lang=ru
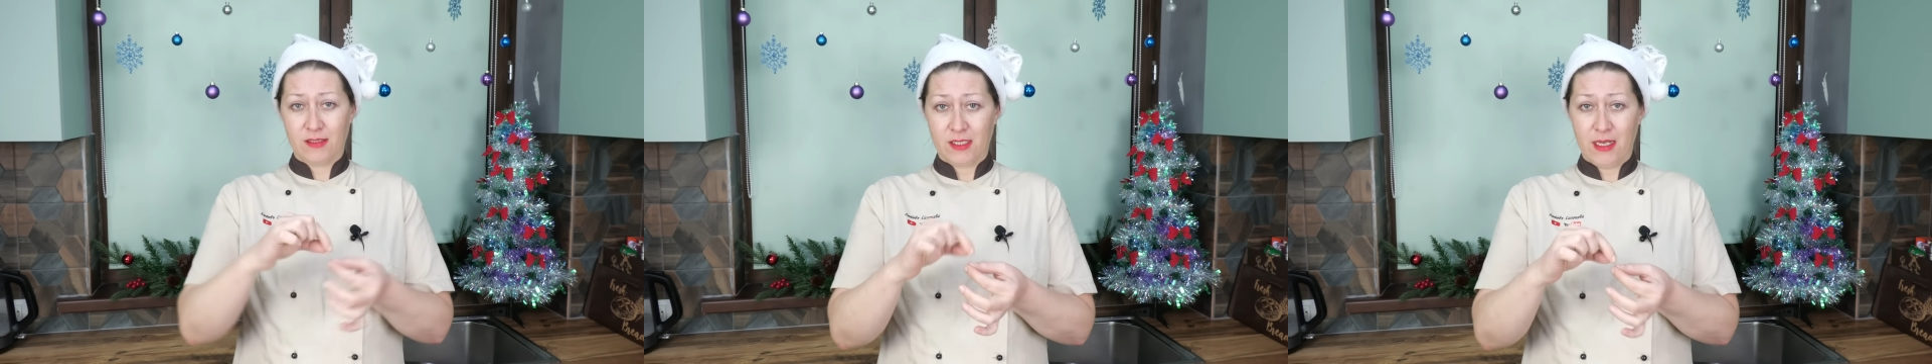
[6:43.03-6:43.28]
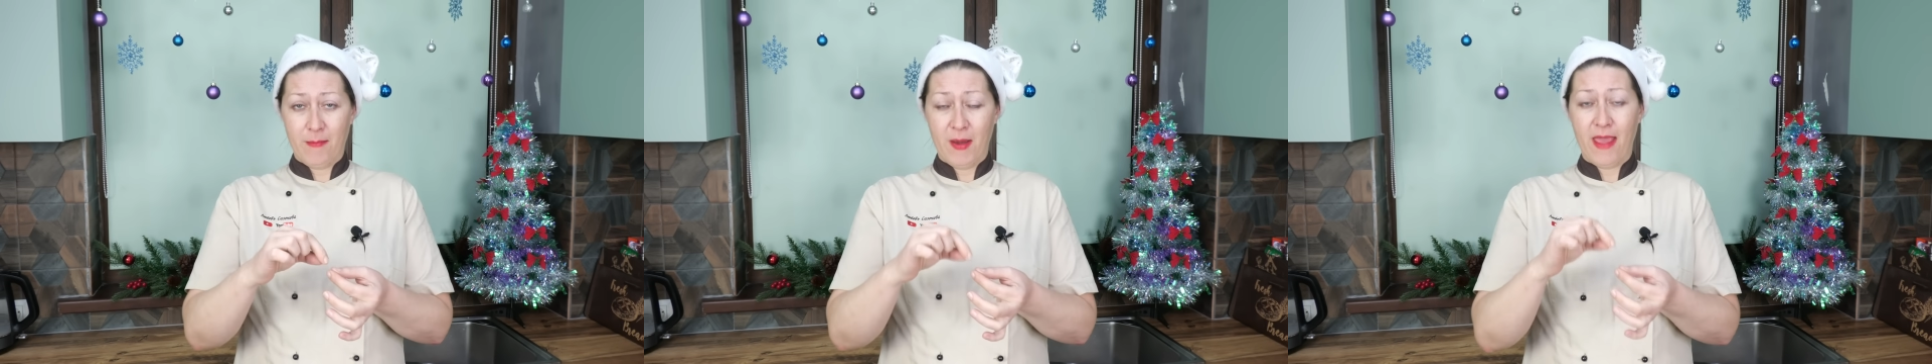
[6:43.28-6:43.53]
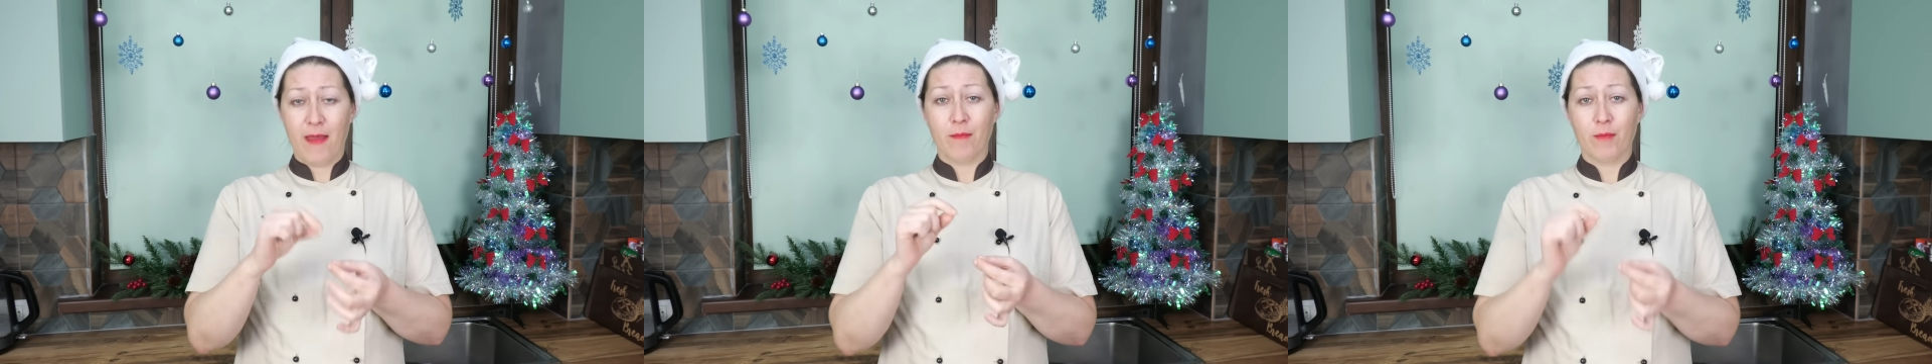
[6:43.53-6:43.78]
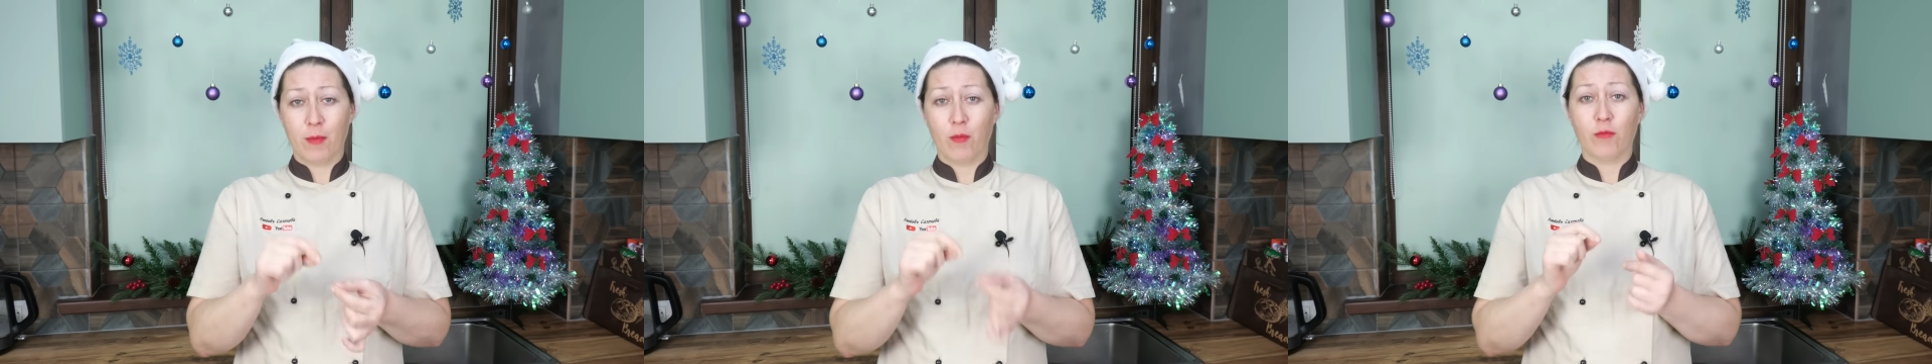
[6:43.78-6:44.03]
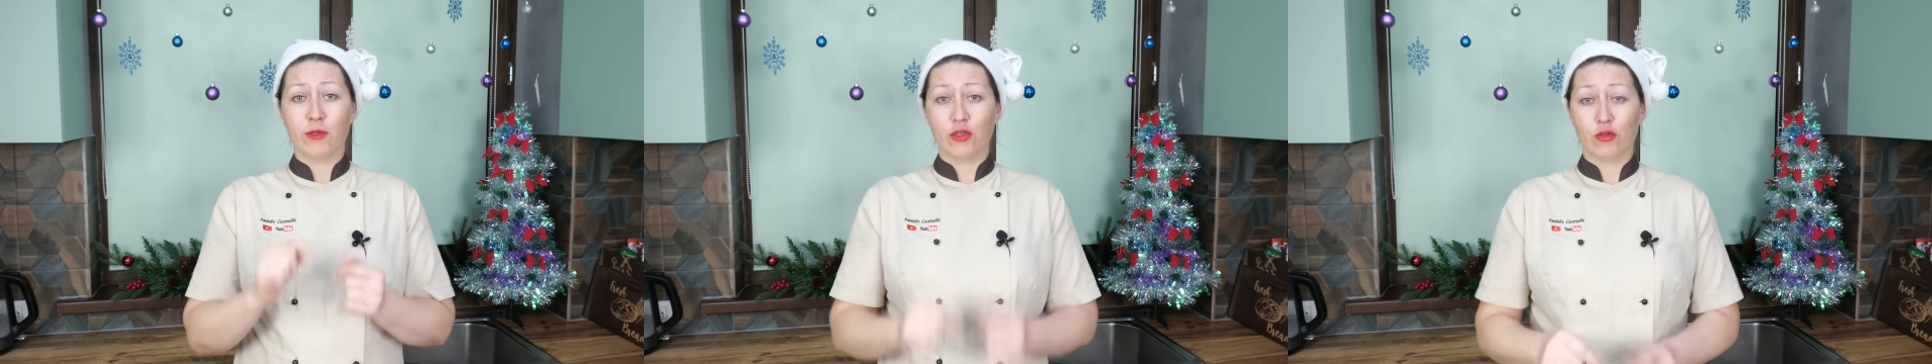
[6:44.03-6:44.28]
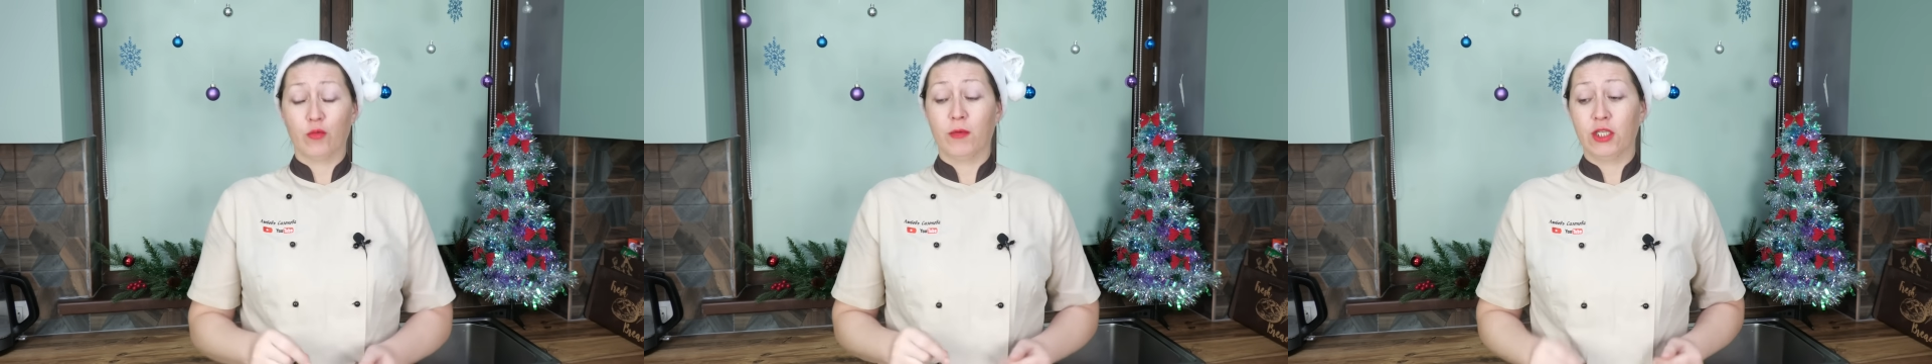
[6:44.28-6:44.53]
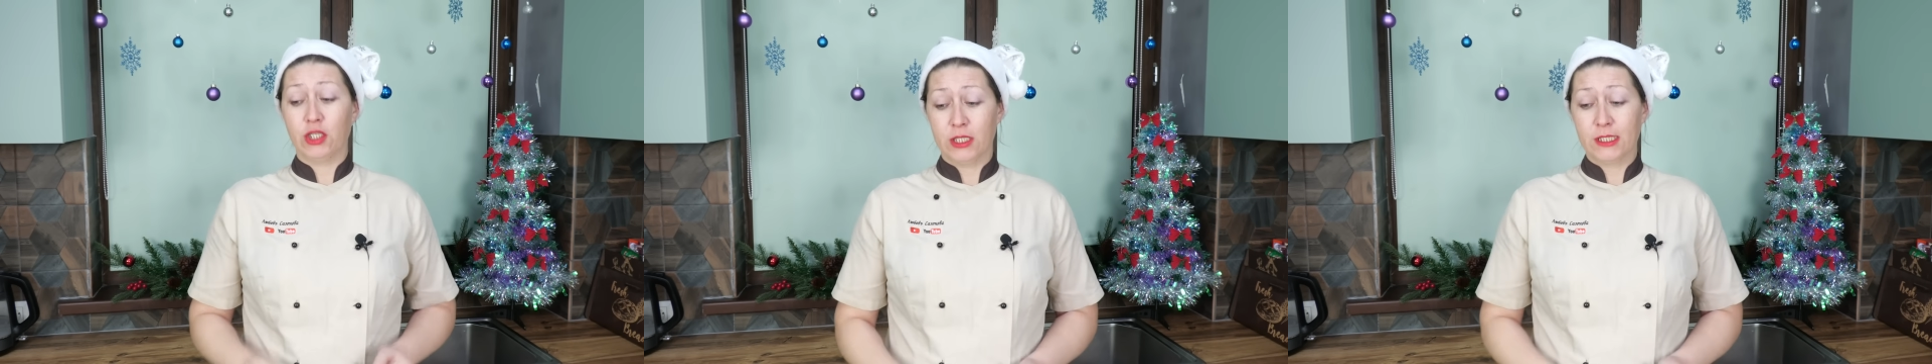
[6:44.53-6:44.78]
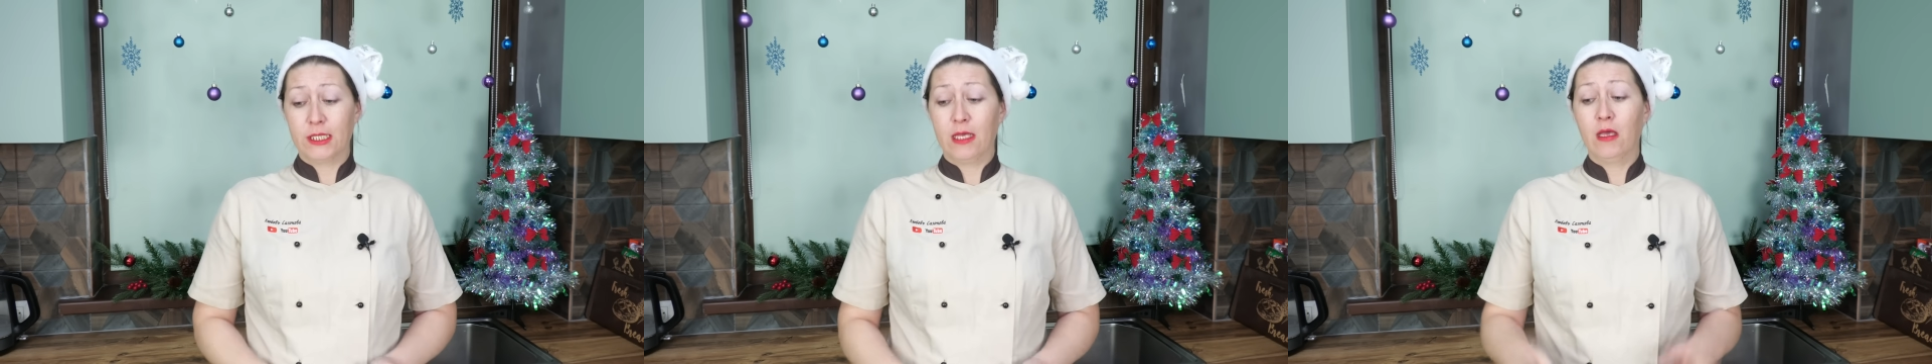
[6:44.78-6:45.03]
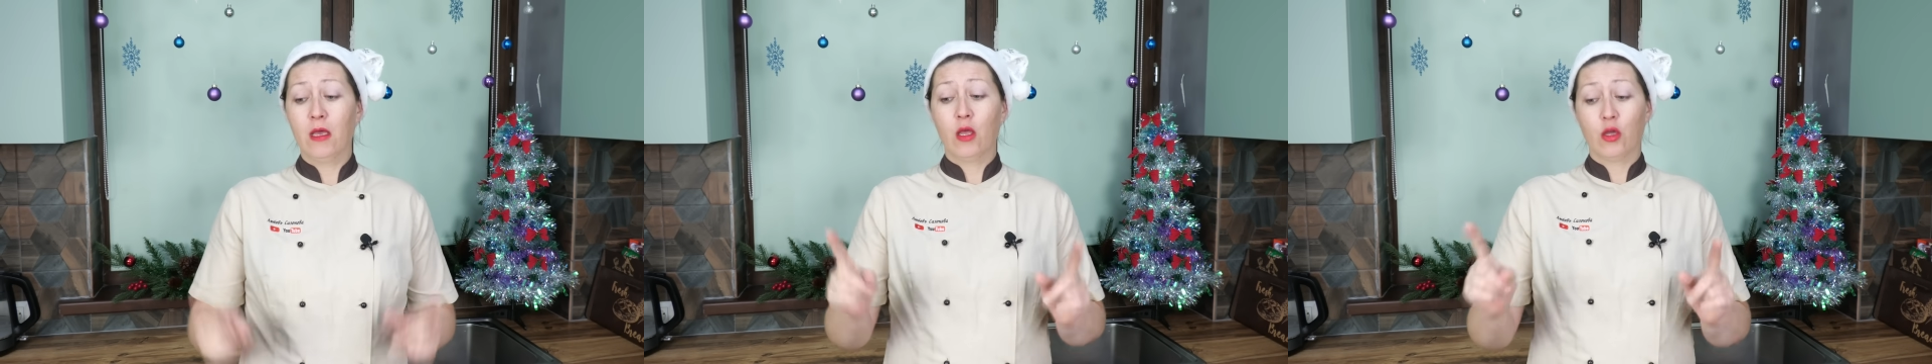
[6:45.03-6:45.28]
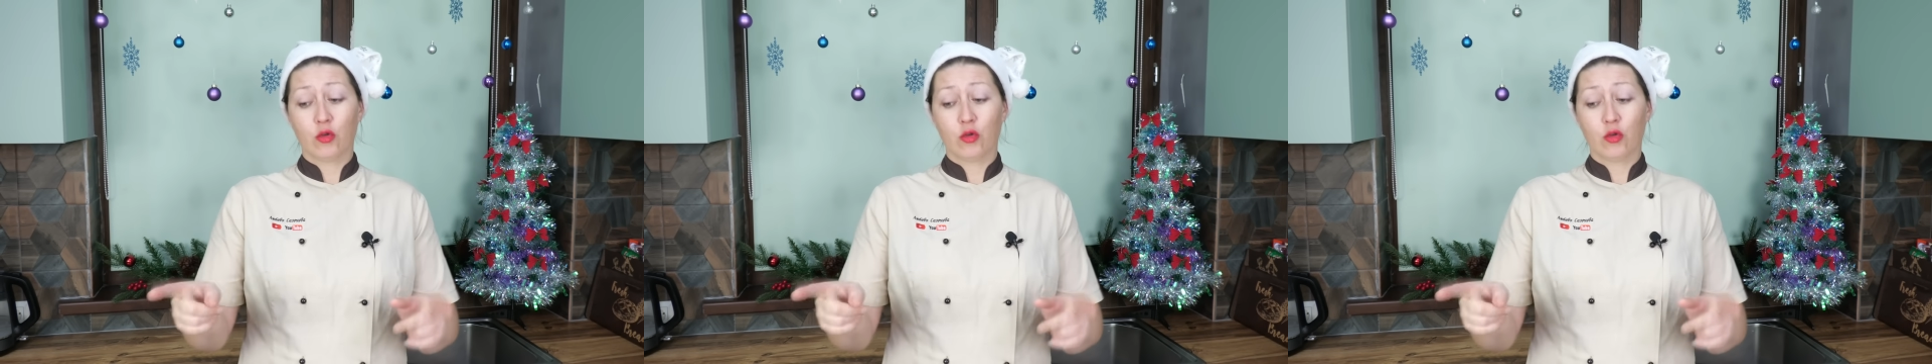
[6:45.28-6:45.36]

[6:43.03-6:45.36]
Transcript: скрепляем при помощи зубочистки.